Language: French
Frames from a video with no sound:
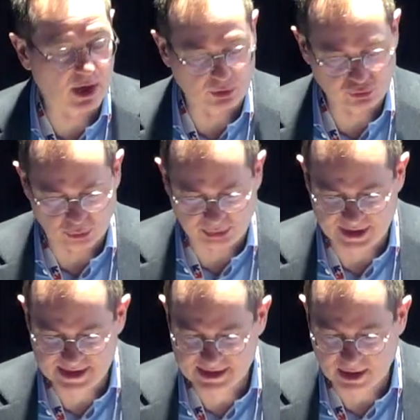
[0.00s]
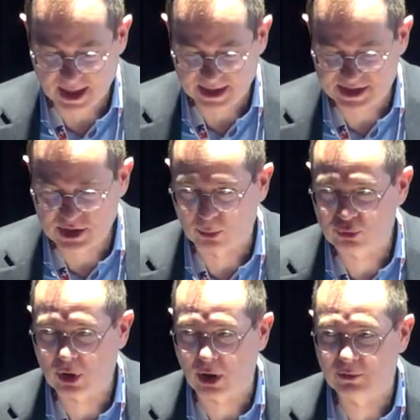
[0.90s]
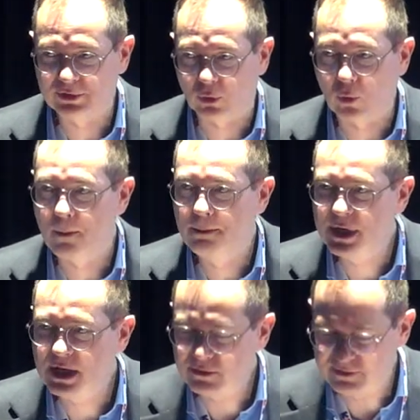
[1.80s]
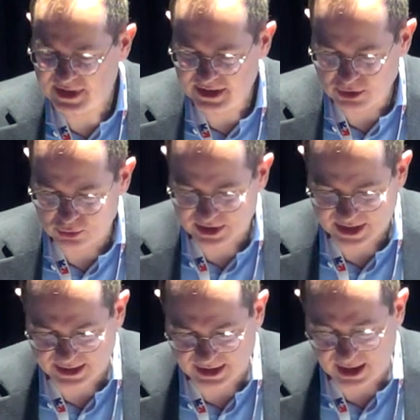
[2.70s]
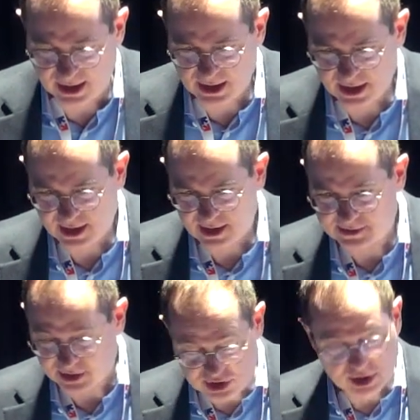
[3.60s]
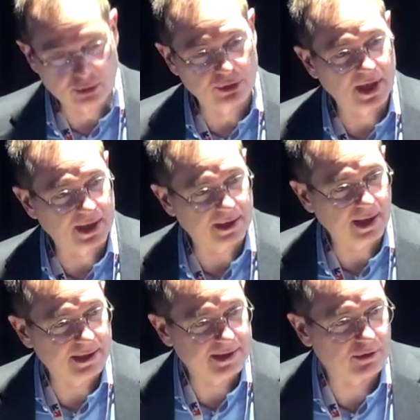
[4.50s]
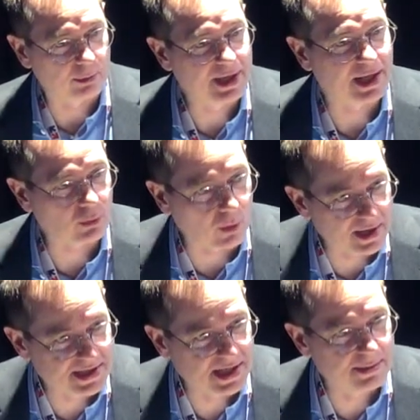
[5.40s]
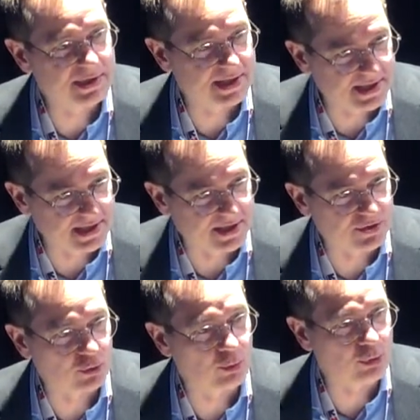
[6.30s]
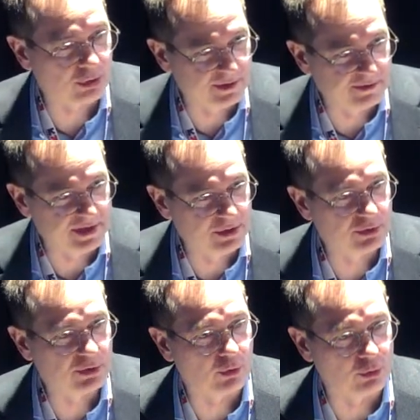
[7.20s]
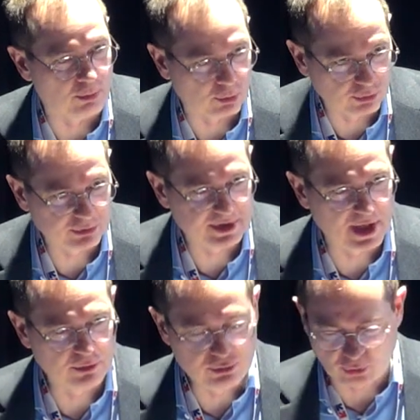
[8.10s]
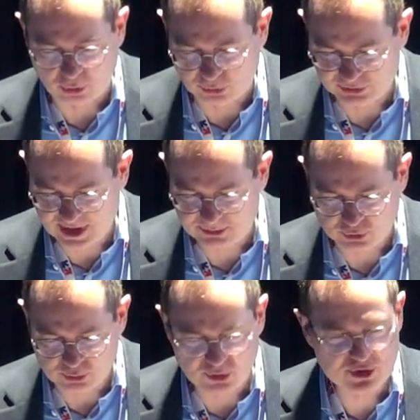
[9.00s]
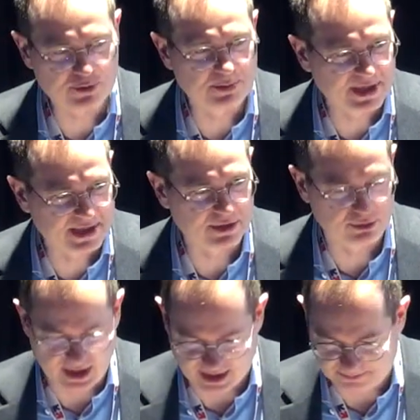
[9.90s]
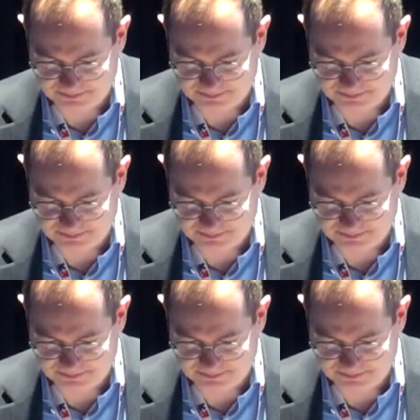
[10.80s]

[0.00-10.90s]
entreprises qui emploient environ 1000 VIE au Canada. Sachez que le Canada est désormais la troisième destination pour les VIE dans le monde. Il y a eu une remontée absolument spectaculaire.